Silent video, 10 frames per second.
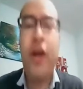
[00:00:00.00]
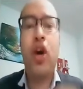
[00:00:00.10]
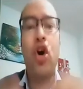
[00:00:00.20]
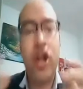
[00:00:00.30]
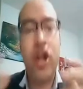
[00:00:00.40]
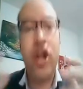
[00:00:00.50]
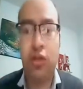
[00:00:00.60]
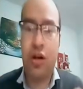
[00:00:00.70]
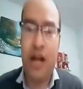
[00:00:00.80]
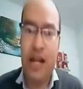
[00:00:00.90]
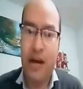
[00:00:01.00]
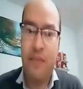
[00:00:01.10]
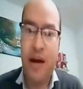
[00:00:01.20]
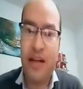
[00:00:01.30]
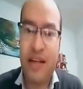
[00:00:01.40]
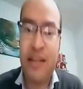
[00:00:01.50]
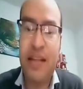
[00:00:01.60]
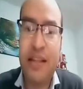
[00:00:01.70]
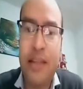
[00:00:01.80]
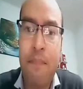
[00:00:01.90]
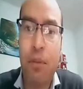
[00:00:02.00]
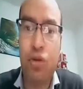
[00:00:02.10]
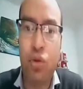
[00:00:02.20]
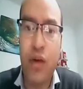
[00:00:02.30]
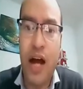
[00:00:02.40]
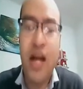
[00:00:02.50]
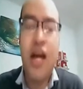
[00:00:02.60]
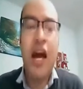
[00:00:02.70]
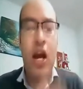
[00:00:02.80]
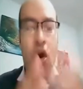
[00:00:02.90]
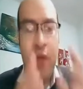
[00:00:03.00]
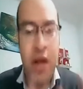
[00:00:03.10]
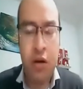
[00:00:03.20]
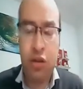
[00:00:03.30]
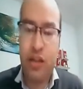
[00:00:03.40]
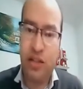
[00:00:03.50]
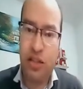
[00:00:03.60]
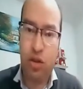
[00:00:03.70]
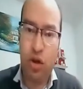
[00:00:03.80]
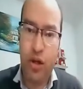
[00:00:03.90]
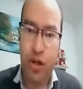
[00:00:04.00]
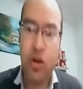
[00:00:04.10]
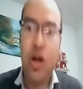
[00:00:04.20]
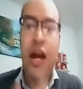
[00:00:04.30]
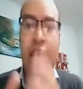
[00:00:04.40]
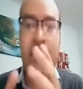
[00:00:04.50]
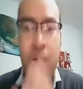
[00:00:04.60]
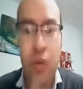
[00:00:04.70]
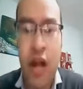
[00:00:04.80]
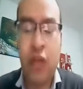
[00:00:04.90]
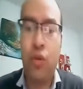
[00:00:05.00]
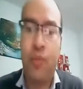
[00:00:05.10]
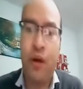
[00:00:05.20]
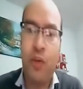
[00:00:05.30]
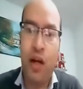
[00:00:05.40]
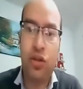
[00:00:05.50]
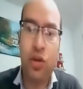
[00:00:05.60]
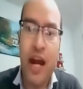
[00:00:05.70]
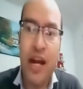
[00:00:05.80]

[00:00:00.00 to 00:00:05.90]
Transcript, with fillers: no es correcto callar más van El gobierno transitorio, el Tribunal Supremo